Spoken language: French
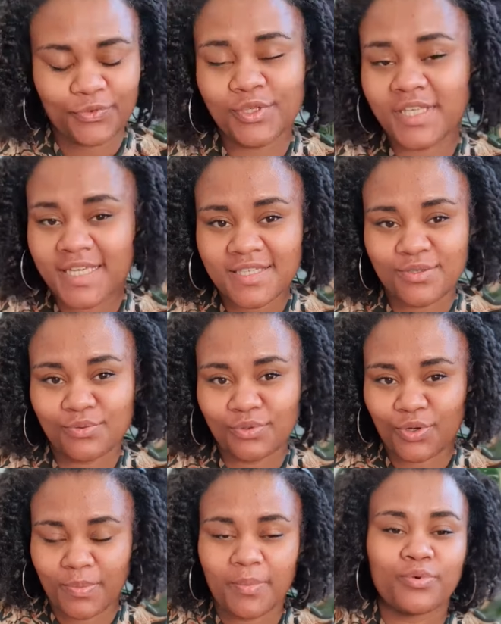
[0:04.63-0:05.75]
une question
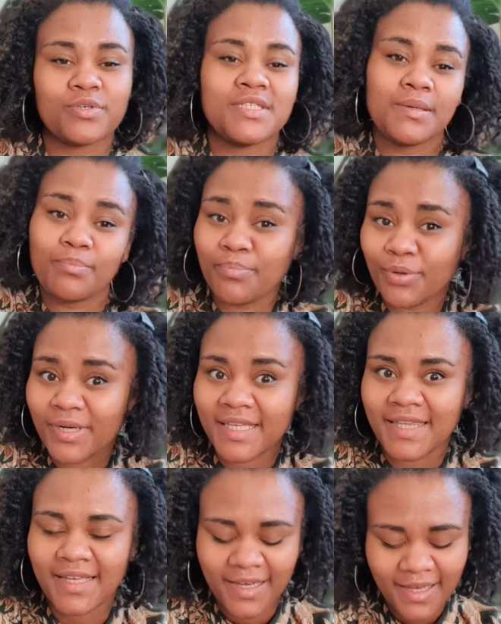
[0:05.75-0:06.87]
que m'a posée
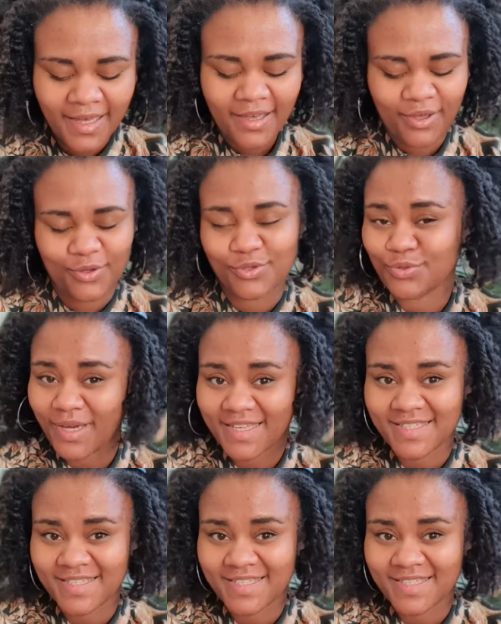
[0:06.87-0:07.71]
Pauline euh, sur